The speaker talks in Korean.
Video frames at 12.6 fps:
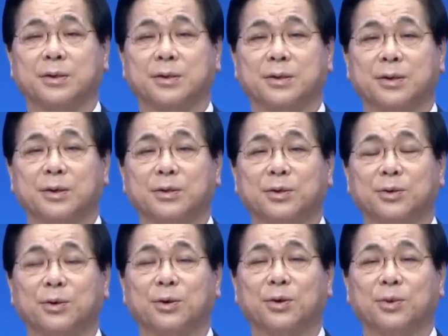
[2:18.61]

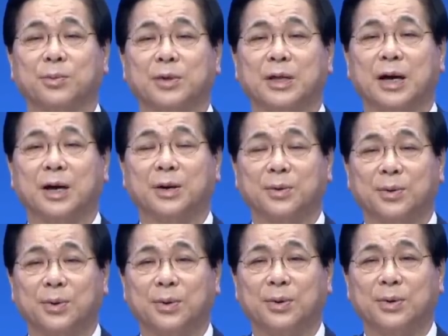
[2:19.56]
경적으로 어려움을
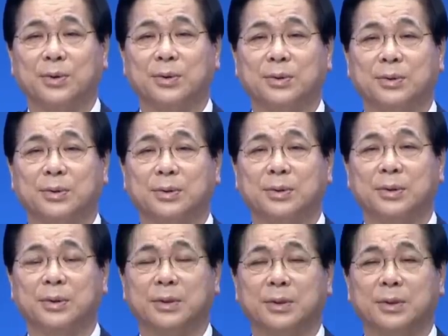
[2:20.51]
당하고
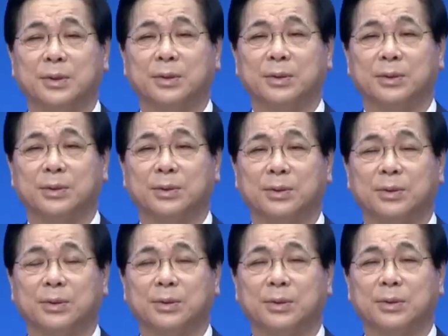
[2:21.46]

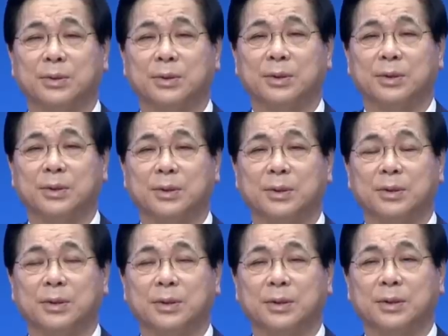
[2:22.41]
또
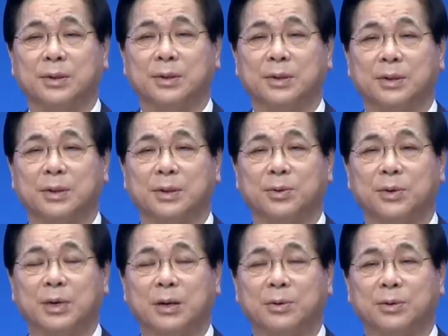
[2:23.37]
이
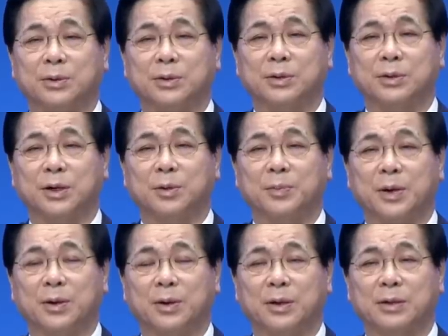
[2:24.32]
코로나19
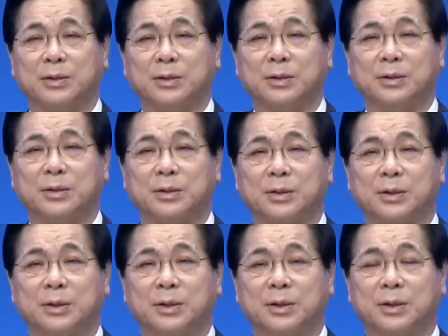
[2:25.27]
전염병에 걸려서
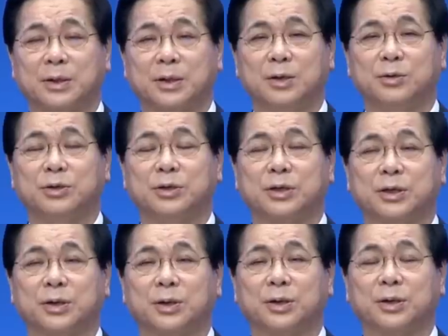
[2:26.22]
일주씩 일
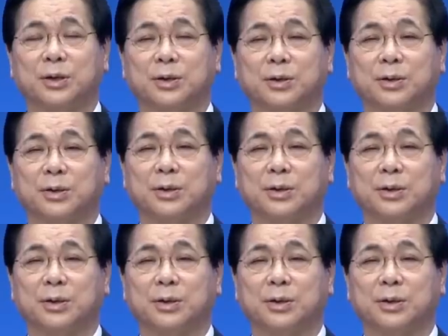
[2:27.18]
격리되어